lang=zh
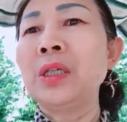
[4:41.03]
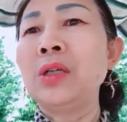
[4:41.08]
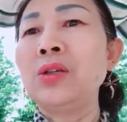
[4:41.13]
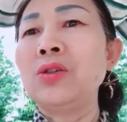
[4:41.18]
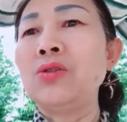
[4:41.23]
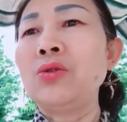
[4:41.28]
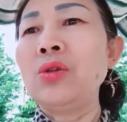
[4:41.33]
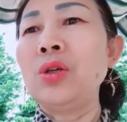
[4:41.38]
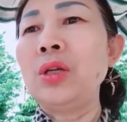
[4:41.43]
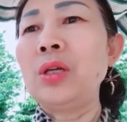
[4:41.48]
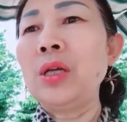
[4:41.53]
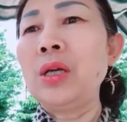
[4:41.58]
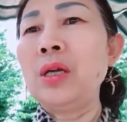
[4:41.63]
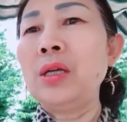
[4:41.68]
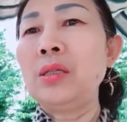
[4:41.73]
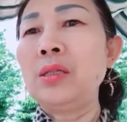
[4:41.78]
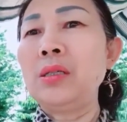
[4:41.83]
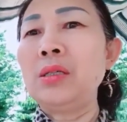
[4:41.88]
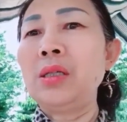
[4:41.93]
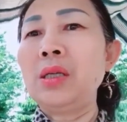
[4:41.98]
所以呢，
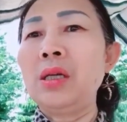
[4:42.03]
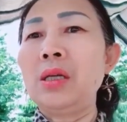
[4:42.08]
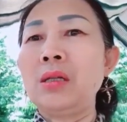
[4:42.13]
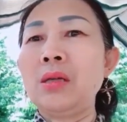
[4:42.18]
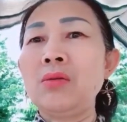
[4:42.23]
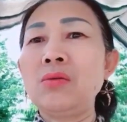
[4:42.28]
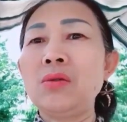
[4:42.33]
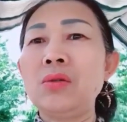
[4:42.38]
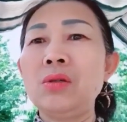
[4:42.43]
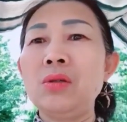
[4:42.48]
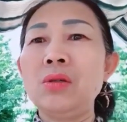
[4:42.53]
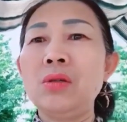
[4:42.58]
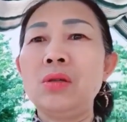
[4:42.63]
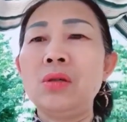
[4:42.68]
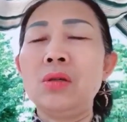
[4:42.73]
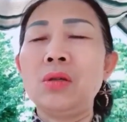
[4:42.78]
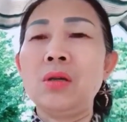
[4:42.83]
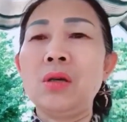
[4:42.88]
这些都是